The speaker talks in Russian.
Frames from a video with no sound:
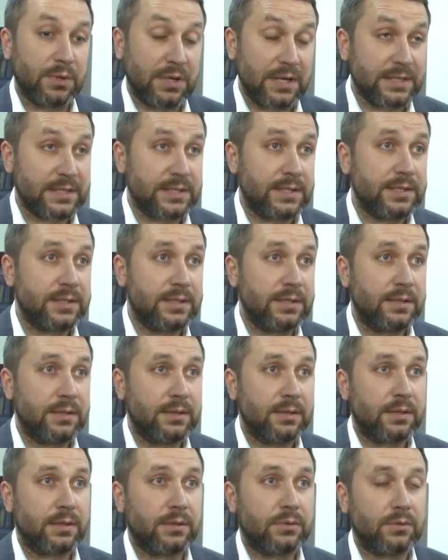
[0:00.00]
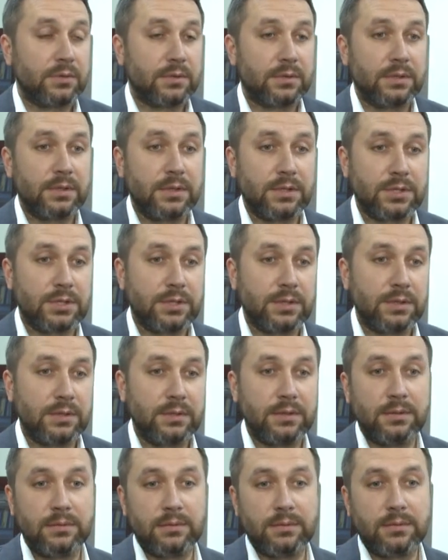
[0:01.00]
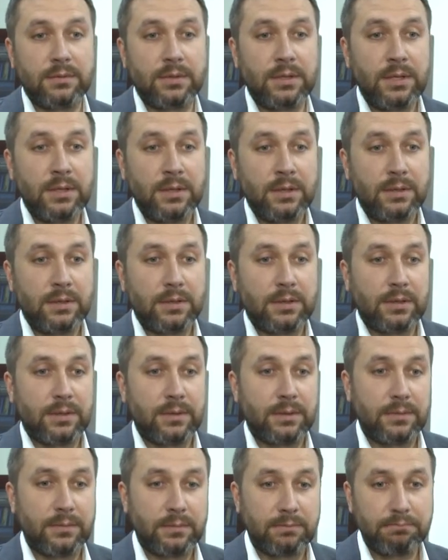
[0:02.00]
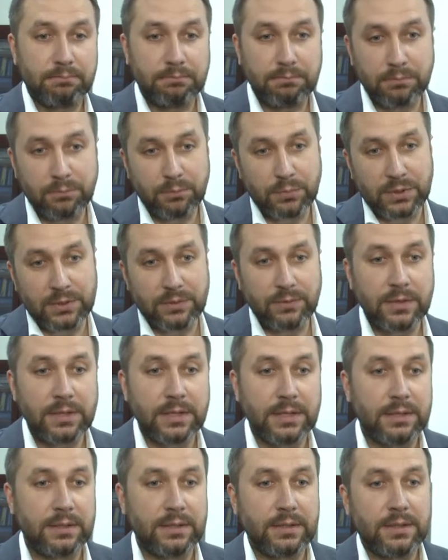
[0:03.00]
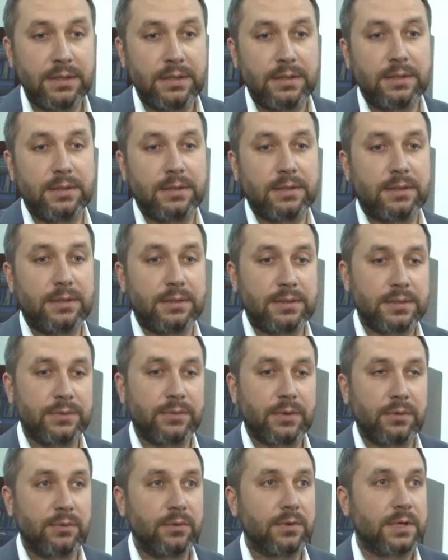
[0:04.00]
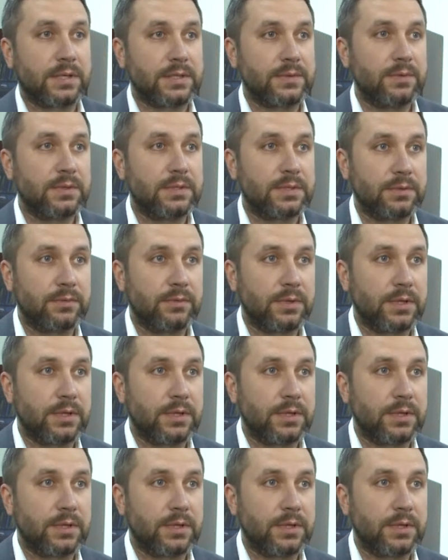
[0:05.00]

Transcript: показатели, которые должны продвигать да, цифровое развитие в